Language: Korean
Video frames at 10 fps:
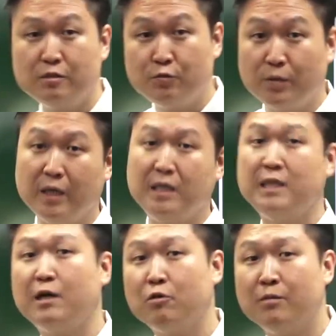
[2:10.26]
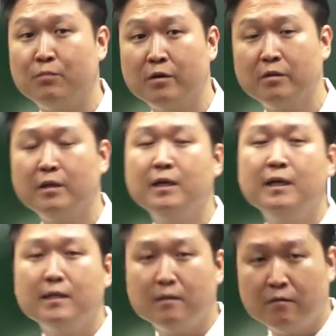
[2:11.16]
쉽게 2라고 한번
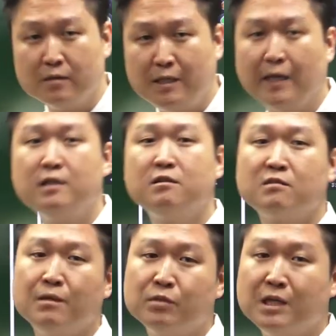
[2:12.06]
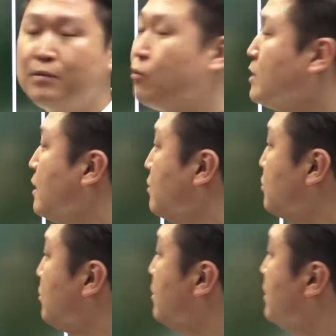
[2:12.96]
예를 들어서 한번 살펴보자는
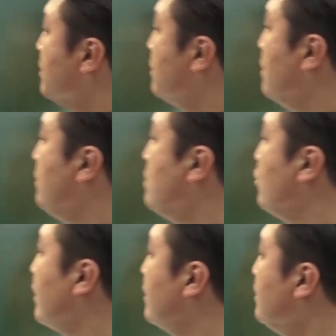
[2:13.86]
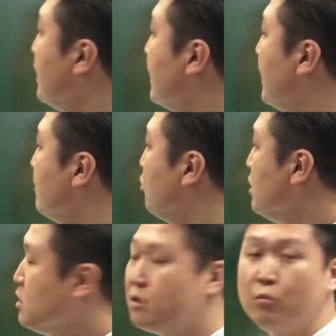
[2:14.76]
거죠. 슬립이 1보다 크니까 뭐
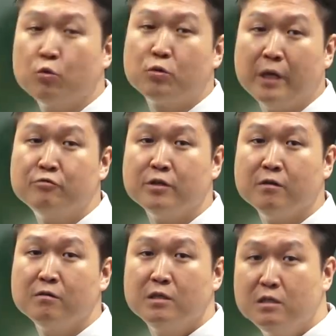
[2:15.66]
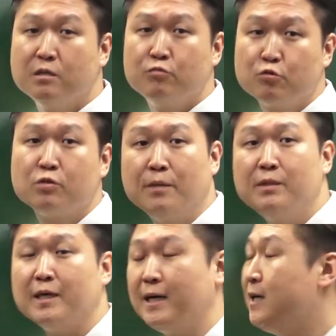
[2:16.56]
1.5도 되고요. 1.6도
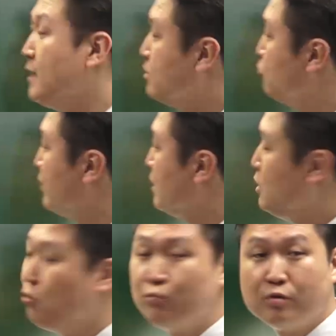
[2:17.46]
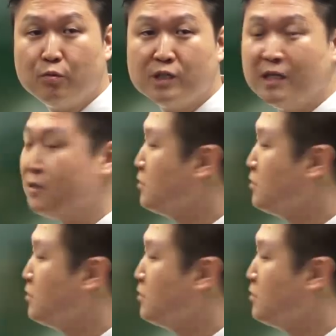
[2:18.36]
됩니다. 우리가 2로 풀어보자는